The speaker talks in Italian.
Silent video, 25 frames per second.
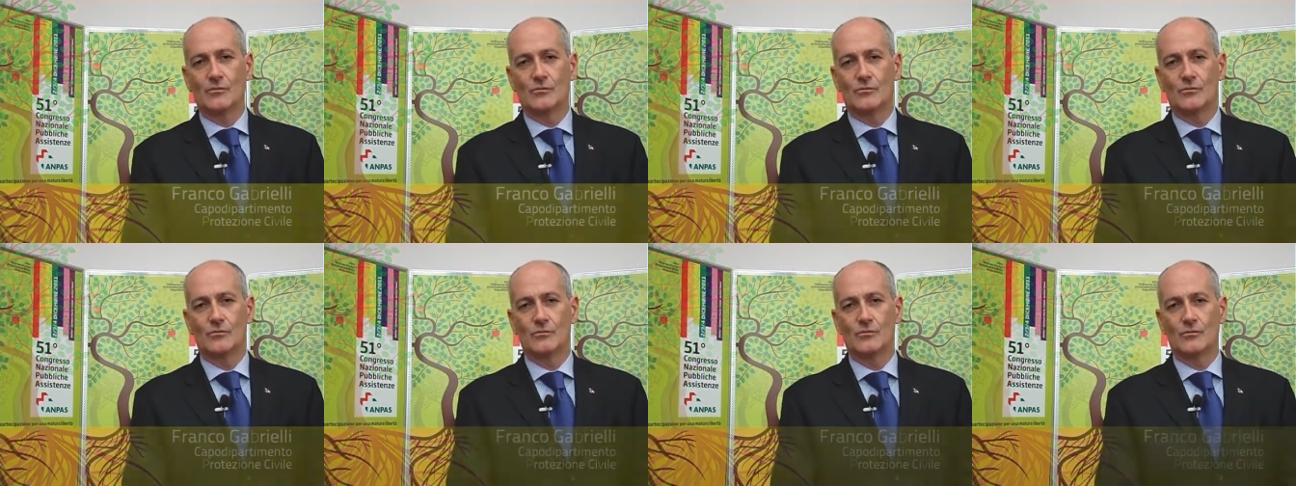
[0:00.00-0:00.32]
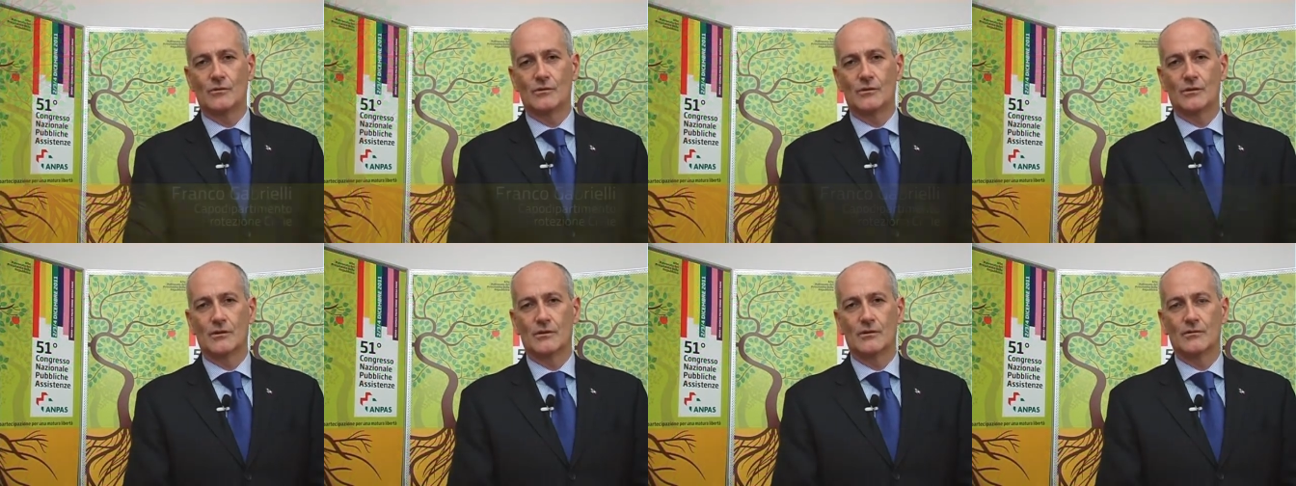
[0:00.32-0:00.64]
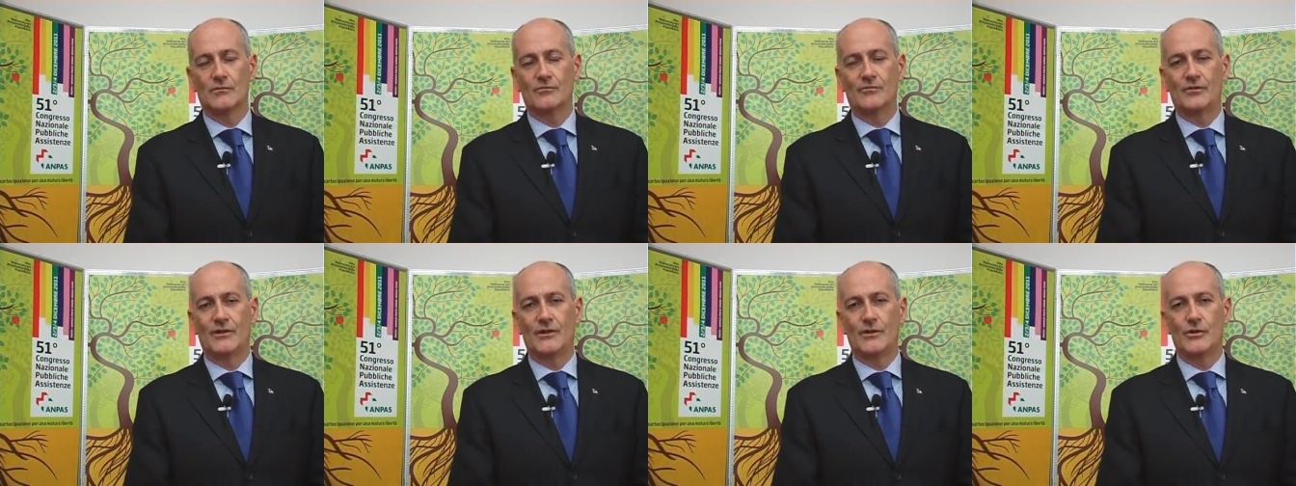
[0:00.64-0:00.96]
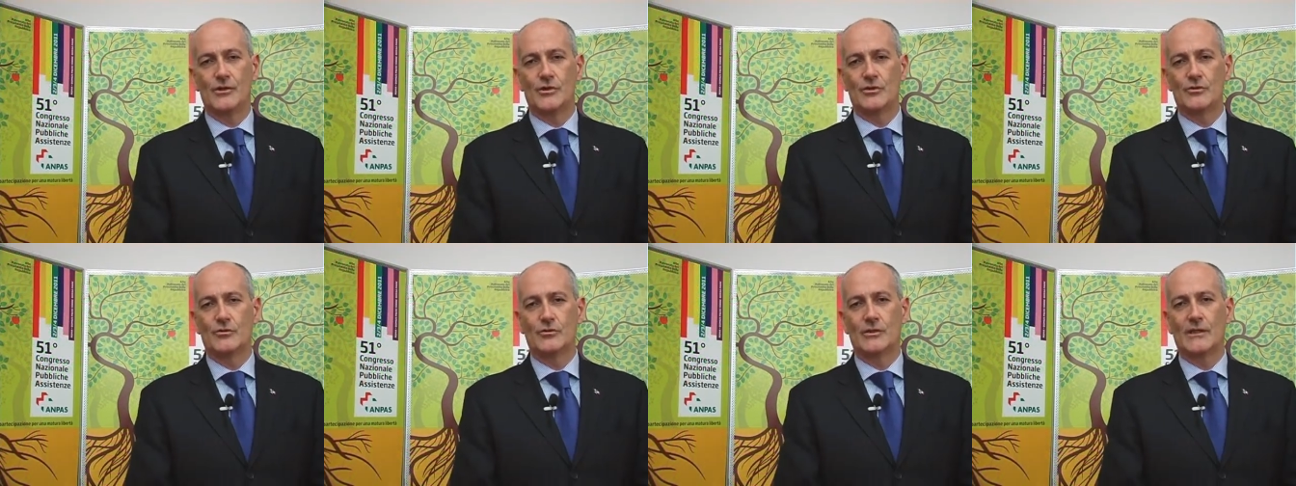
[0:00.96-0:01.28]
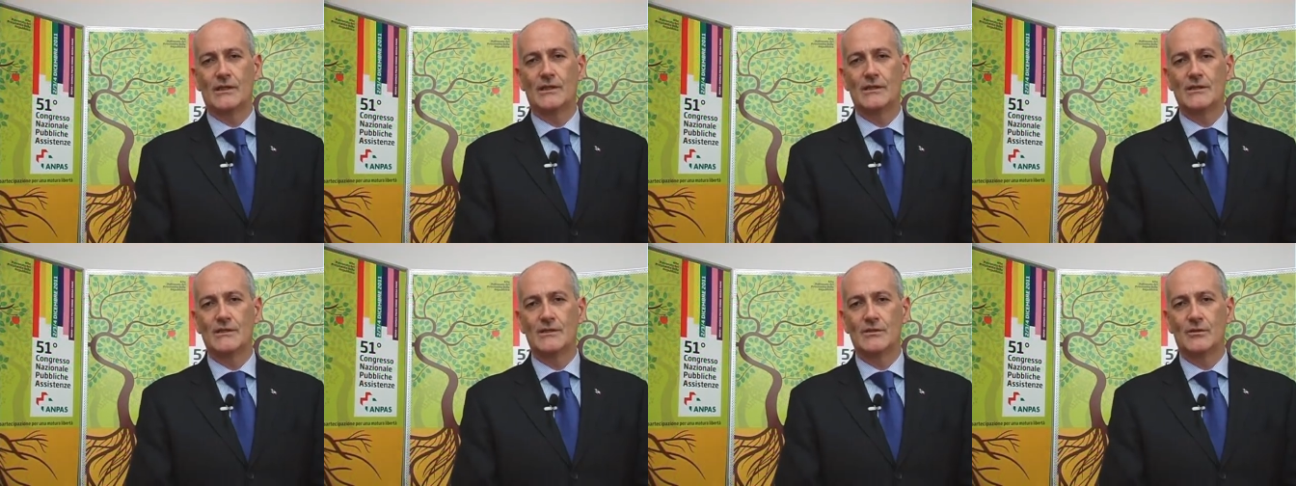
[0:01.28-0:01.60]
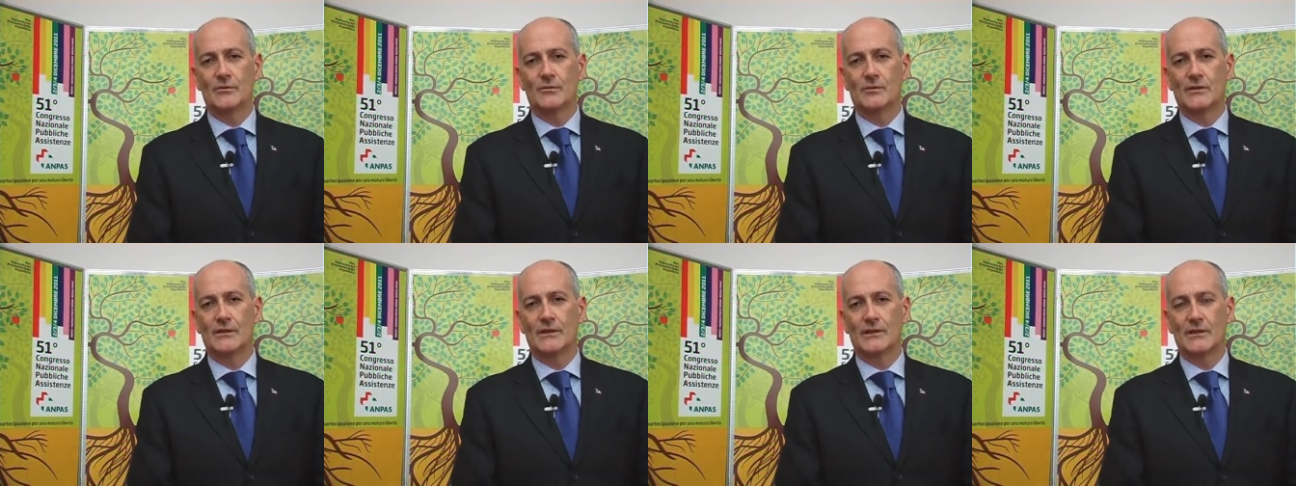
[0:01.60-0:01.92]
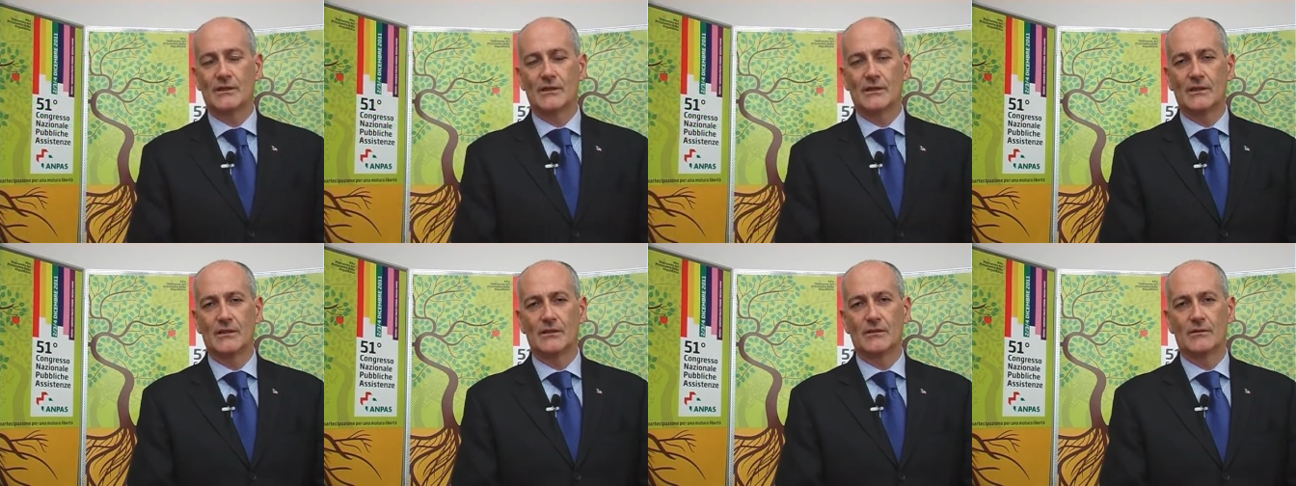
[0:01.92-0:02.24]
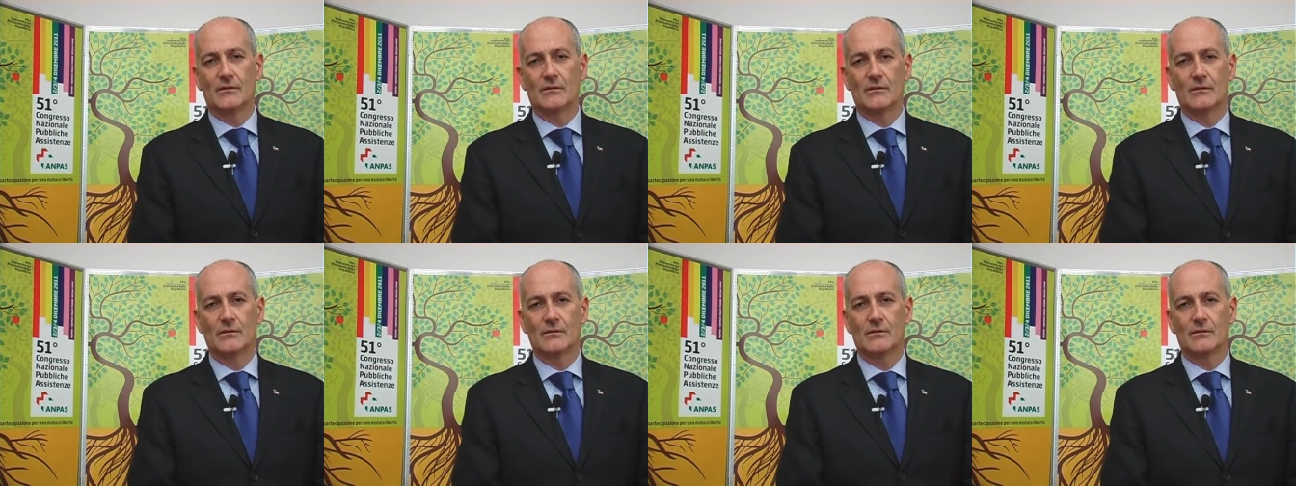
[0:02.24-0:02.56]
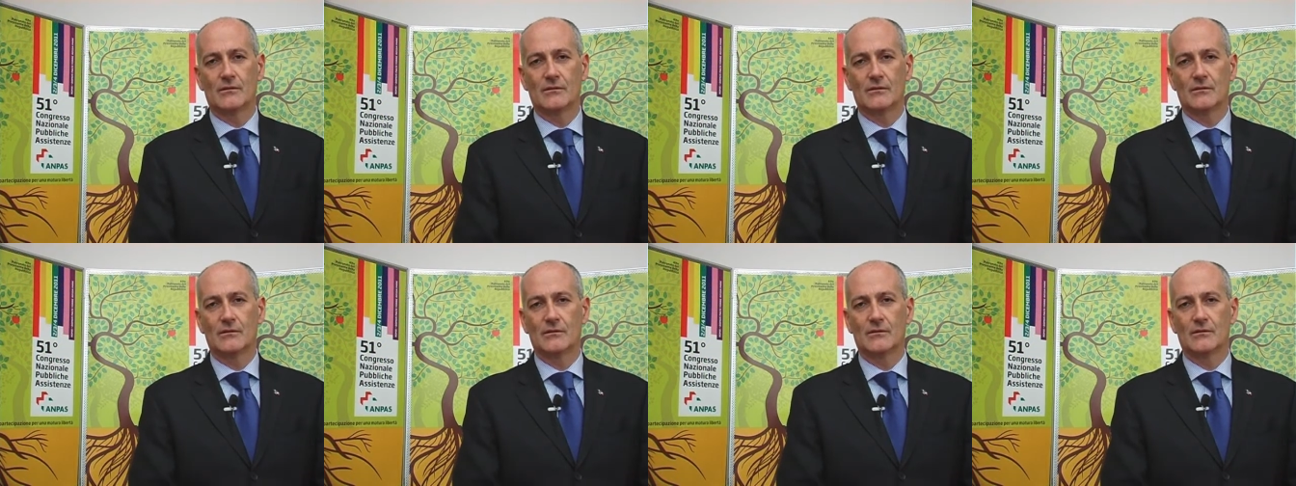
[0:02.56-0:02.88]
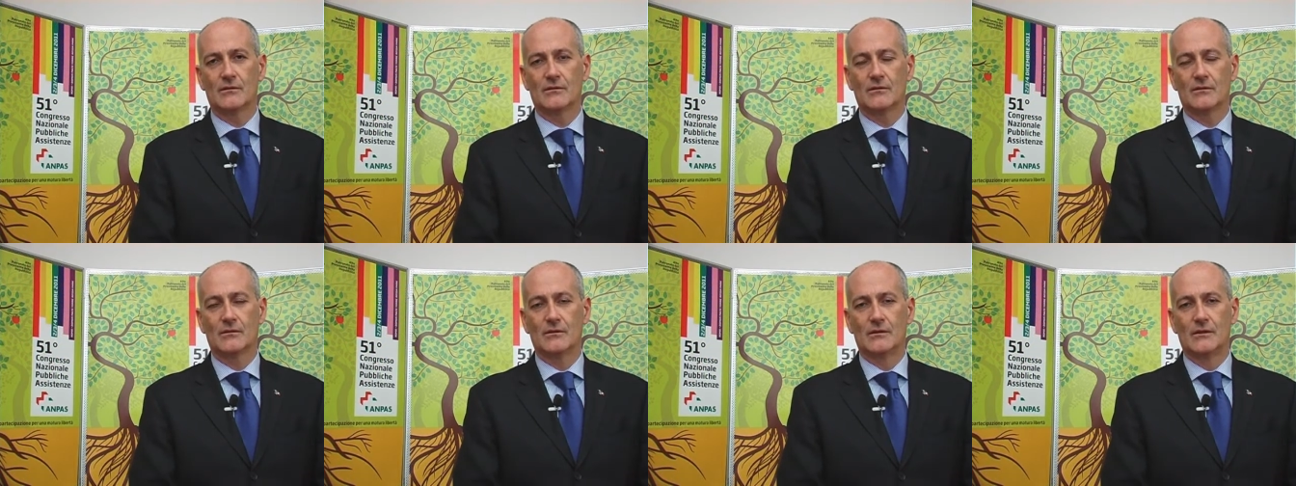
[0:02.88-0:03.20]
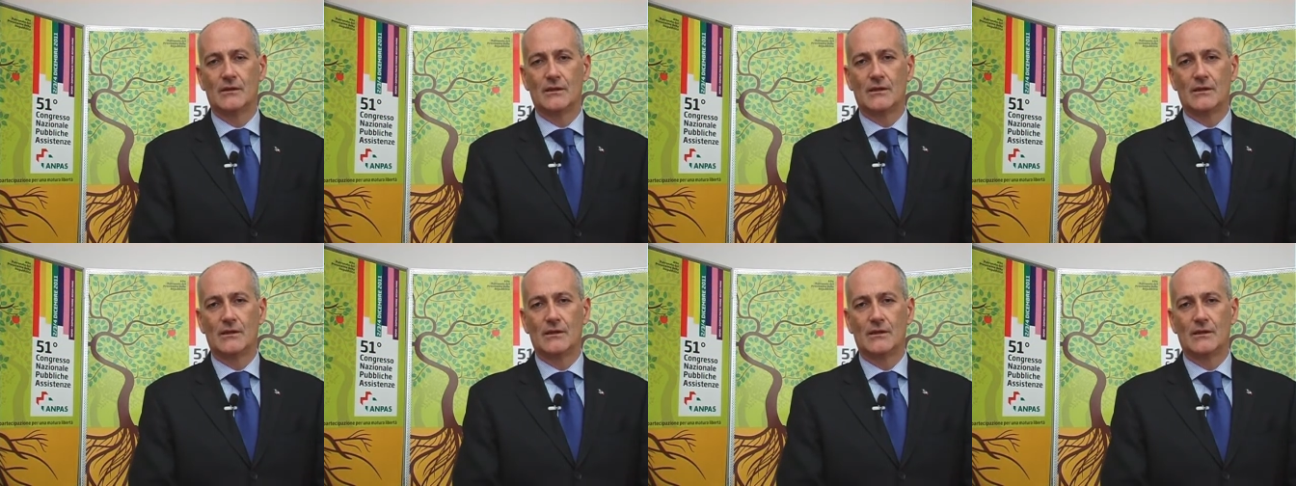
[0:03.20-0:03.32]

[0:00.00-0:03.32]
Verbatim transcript: Un felice sodalizio perché eh,